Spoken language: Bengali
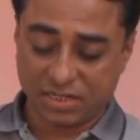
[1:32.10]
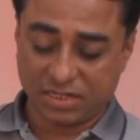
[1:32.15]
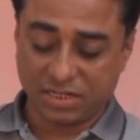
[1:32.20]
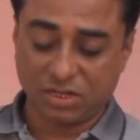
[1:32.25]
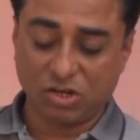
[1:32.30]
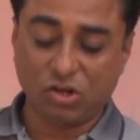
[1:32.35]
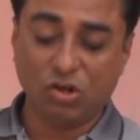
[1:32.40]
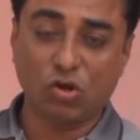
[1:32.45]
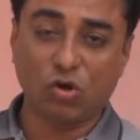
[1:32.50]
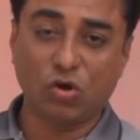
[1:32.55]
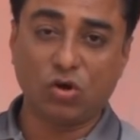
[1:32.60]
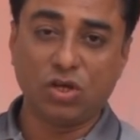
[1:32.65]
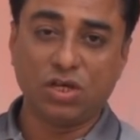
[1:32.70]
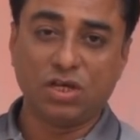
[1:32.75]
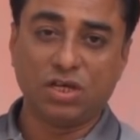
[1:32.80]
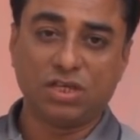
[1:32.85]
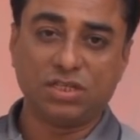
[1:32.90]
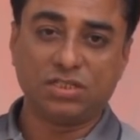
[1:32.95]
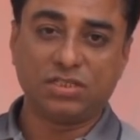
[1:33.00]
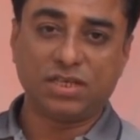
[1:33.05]
সেটা হলো
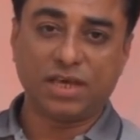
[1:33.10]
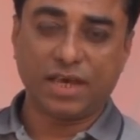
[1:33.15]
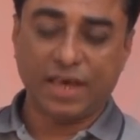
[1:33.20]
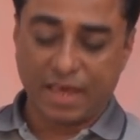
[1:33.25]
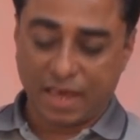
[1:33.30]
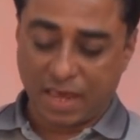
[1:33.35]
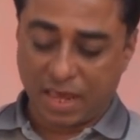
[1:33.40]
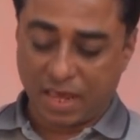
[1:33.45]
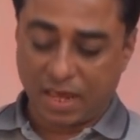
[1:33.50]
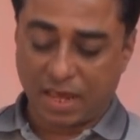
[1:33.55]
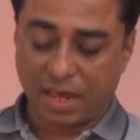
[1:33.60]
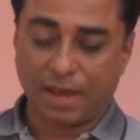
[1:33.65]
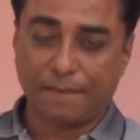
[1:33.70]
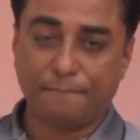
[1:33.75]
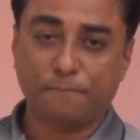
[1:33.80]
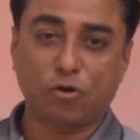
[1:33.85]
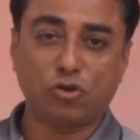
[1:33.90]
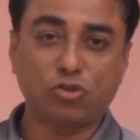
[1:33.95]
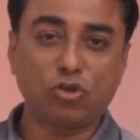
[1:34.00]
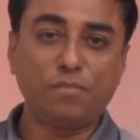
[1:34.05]
যে
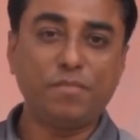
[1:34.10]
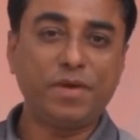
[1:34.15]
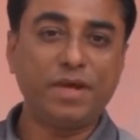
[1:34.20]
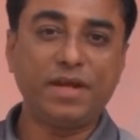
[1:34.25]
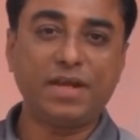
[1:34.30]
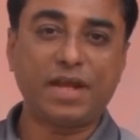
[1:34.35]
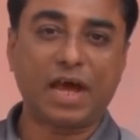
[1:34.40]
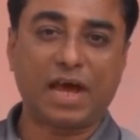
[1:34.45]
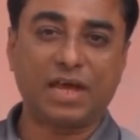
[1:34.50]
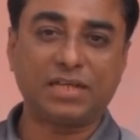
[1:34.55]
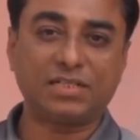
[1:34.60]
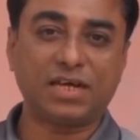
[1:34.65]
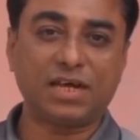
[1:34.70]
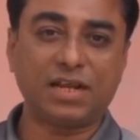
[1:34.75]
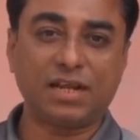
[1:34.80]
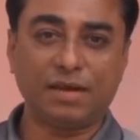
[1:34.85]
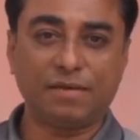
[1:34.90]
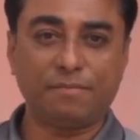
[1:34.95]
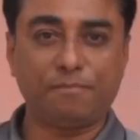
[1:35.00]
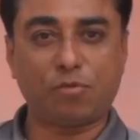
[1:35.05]
প্রথম হিট
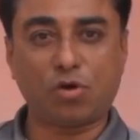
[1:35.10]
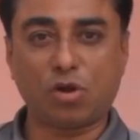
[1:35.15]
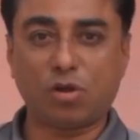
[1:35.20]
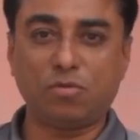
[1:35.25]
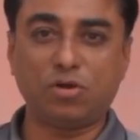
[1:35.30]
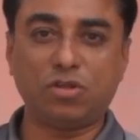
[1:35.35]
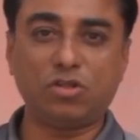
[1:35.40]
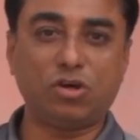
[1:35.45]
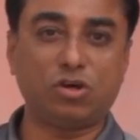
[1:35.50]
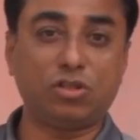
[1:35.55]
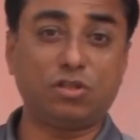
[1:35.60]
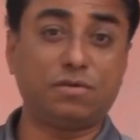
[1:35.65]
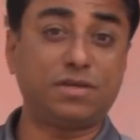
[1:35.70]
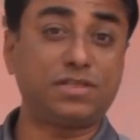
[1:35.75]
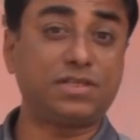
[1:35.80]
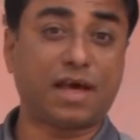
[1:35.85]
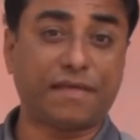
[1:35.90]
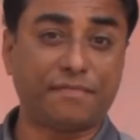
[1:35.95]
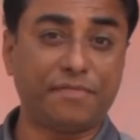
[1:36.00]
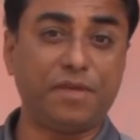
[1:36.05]
আসার পরবর্তী হয়তো বা
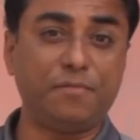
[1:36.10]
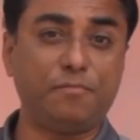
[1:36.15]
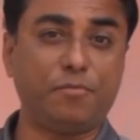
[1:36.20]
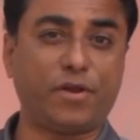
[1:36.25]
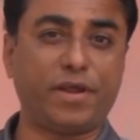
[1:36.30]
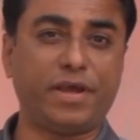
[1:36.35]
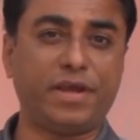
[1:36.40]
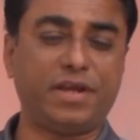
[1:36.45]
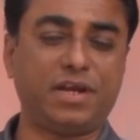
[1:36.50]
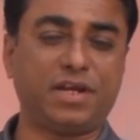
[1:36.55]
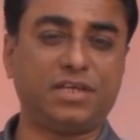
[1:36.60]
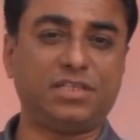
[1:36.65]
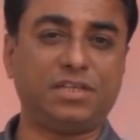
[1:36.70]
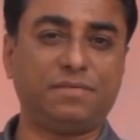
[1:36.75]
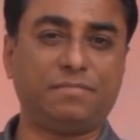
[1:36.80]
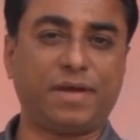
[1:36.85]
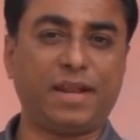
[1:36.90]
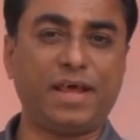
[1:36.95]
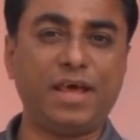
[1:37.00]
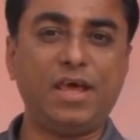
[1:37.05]
সাত দিন পরে হিট
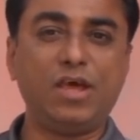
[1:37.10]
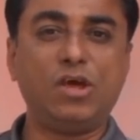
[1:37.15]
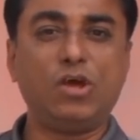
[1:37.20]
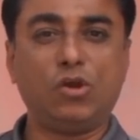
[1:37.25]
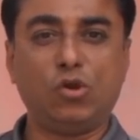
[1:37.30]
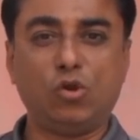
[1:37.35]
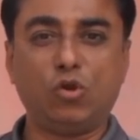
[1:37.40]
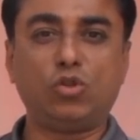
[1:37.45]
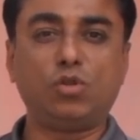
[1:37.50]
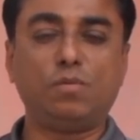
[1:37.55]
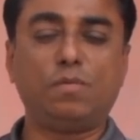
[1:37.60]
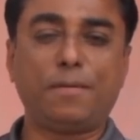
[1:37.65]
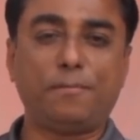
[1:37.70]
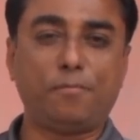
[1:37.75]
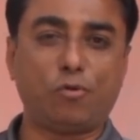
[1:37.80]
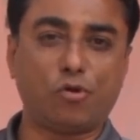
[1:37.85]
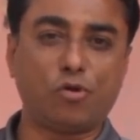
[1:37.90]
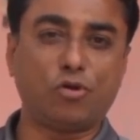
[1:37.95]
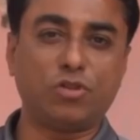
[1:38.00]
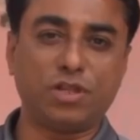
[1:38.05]
আসতে পারে নতুবা
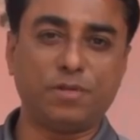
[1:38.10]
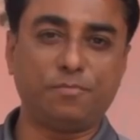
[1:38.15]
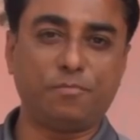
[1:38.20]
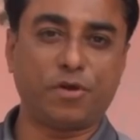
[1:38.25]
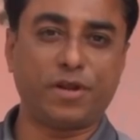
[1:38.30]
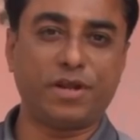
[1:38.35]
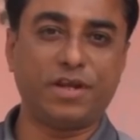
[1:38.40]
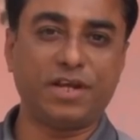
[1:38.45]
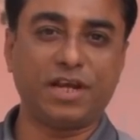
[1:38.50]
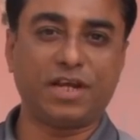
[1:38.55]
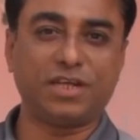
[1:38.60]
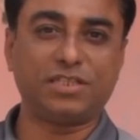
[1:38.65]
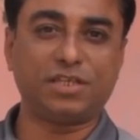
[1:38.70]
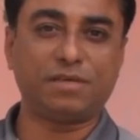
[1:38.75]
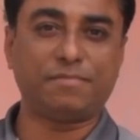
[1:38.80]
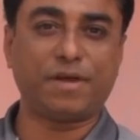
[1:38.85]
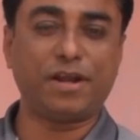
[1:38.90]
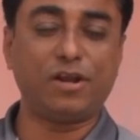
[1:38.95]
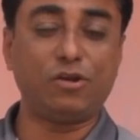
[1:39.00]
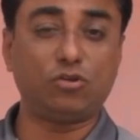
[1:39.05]
পনেরো দিন পর হিটে
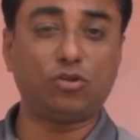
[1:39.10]
আসতে পারে